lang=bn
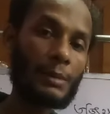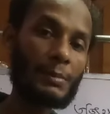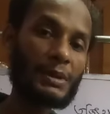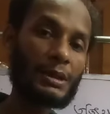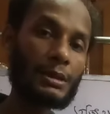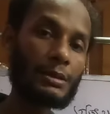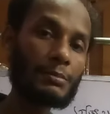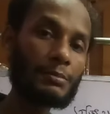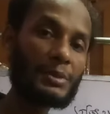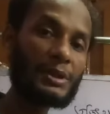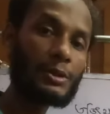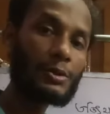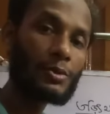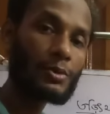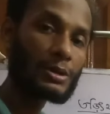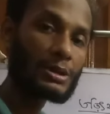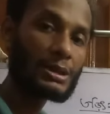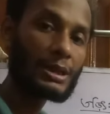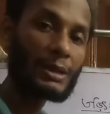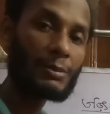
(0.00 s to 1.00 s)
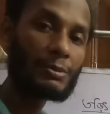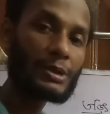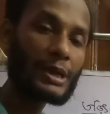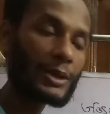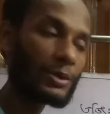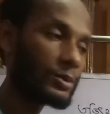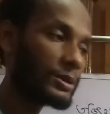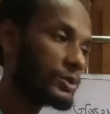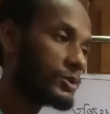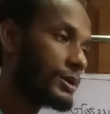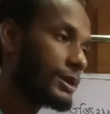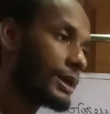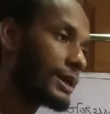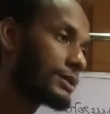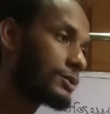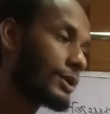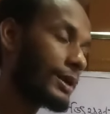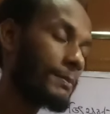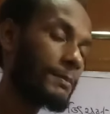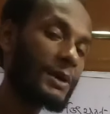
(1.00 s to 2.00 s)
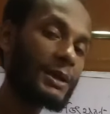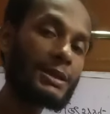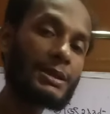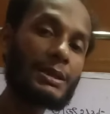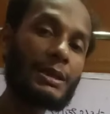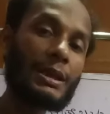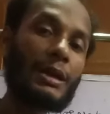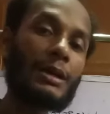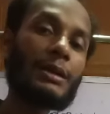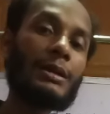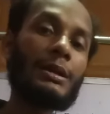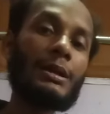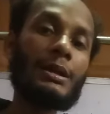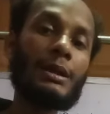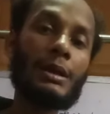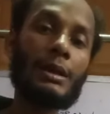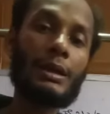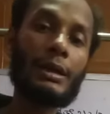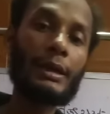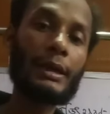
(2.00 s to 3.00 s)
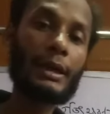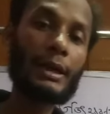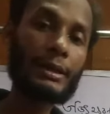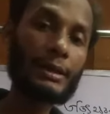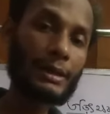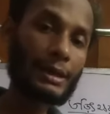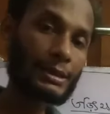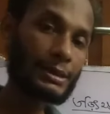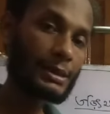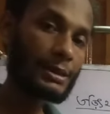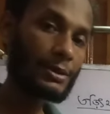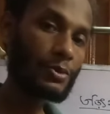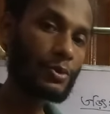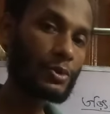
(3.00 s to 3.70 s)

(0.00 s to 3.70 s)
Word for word: আমি ভিডিও করছি তাই না এত কিছু লেখার টাইম পাচ্ছি না এখান থেকে যে